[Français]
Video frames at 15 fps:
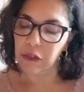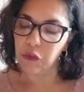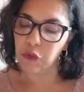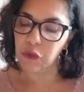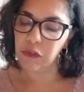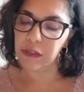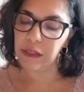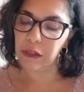
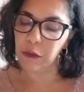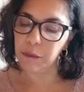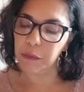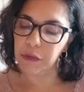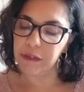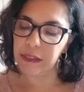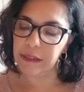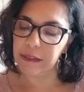Ce sérum
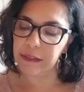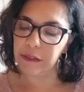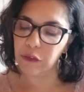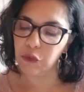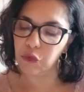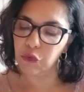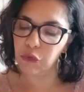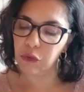
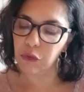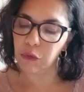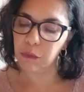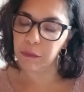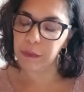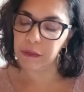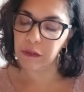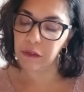botanique
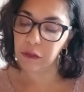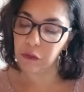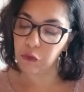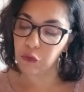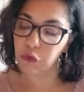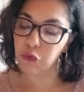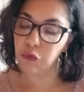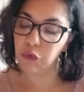
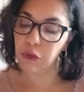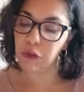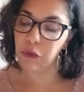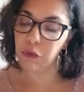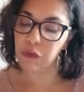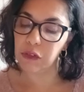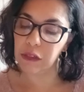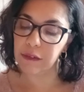
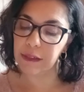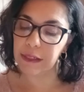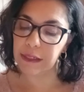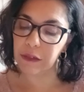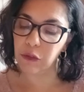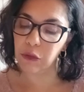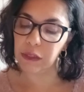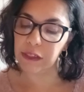
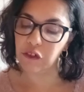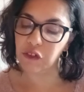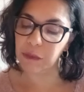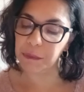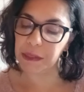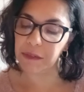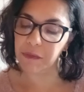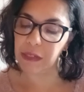surconcentré, corrigé,
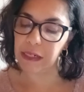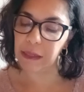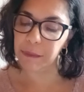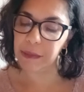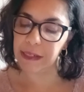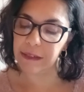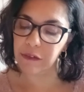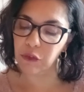prévient
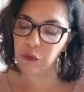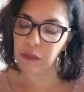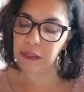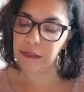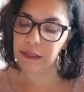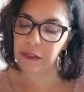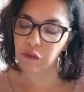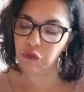l'apparition
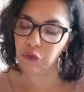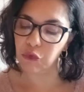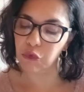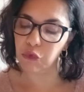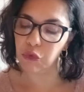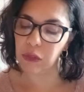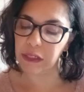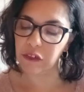des taches de
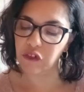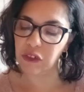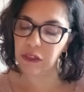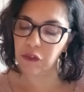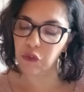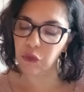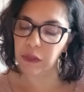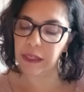toute
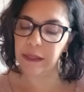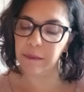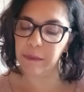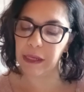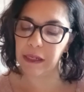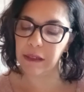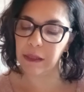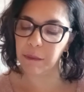origine, soleil,
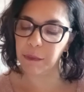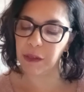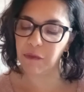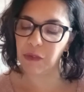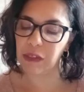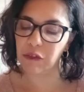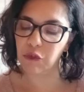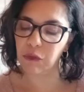marque,
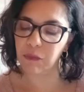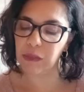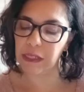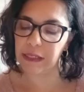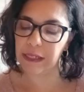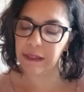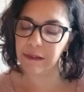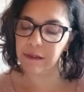imperfection,
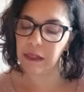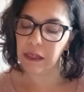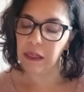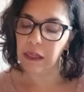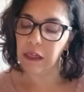vieillesse,